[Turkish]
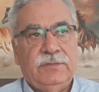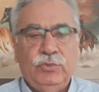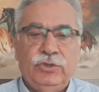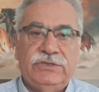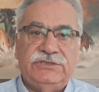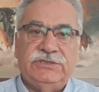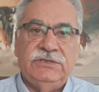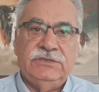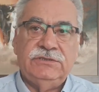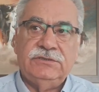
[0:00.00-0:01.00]
Bunun
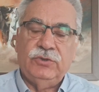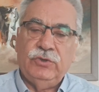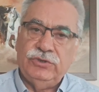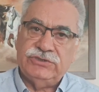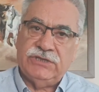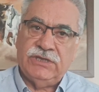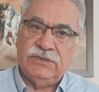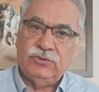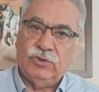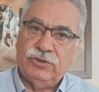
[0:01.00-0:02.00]
için önce
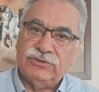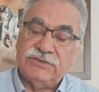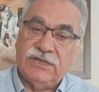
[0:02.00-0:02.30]
Toros